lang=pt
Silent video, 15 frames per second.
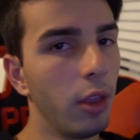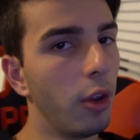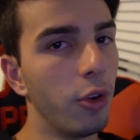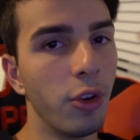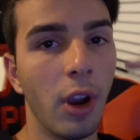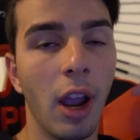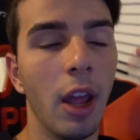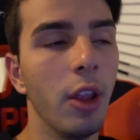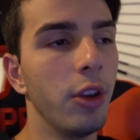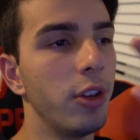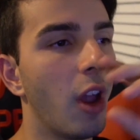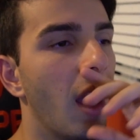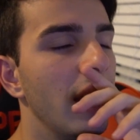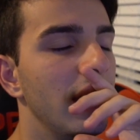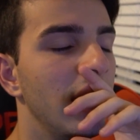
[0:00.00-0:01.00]
Tô jogando
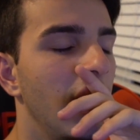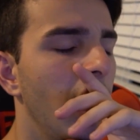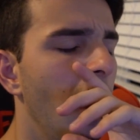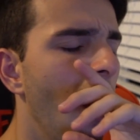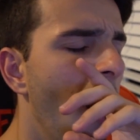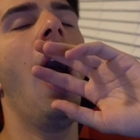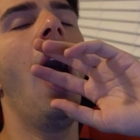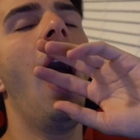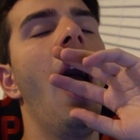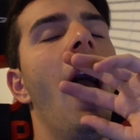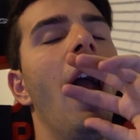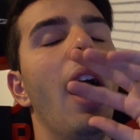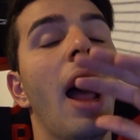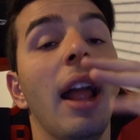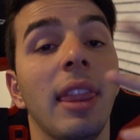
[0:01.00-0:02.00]
sozinho.
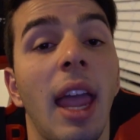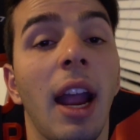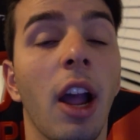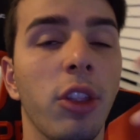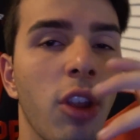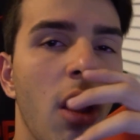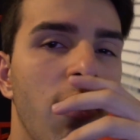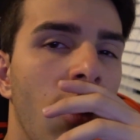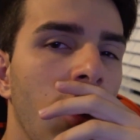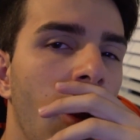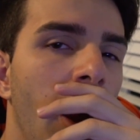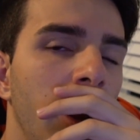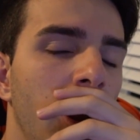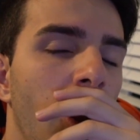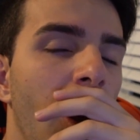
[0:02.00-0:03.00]
É, até que eu tô
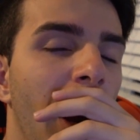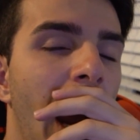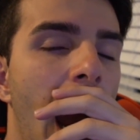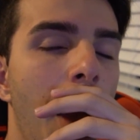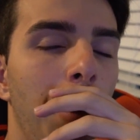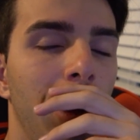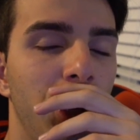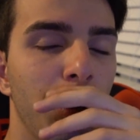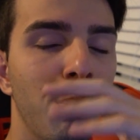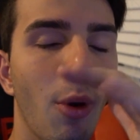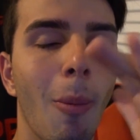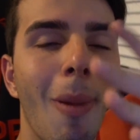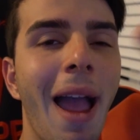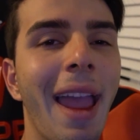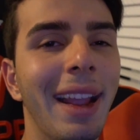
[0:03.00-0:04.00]
evoluindo no game,
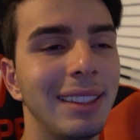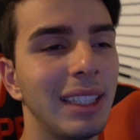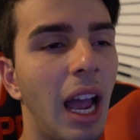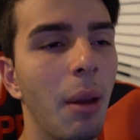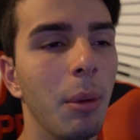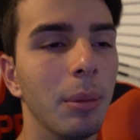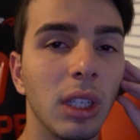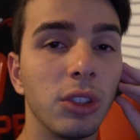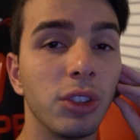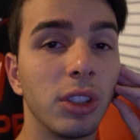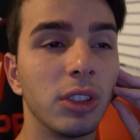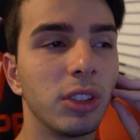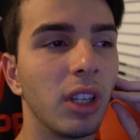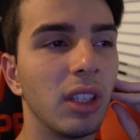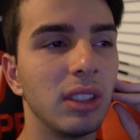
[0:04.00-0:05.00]
tipo, bem, sabe? Tô tá
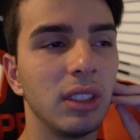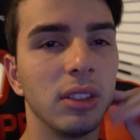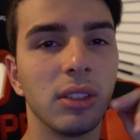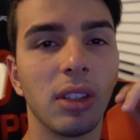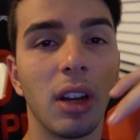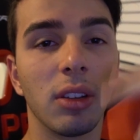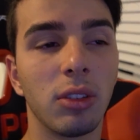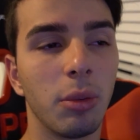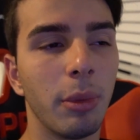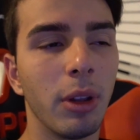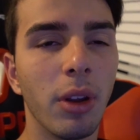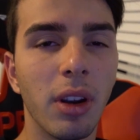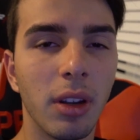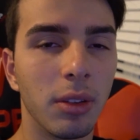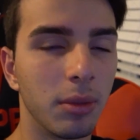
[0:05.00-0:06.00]
jogando sozinho e tá, tô
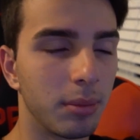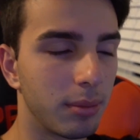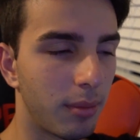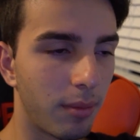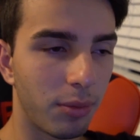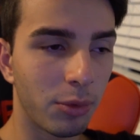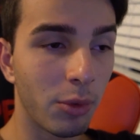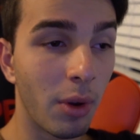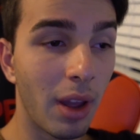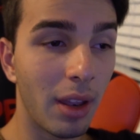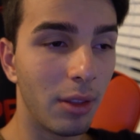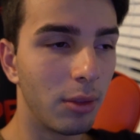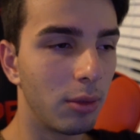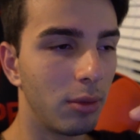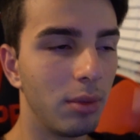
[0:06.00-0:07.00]
melhorando. Não é...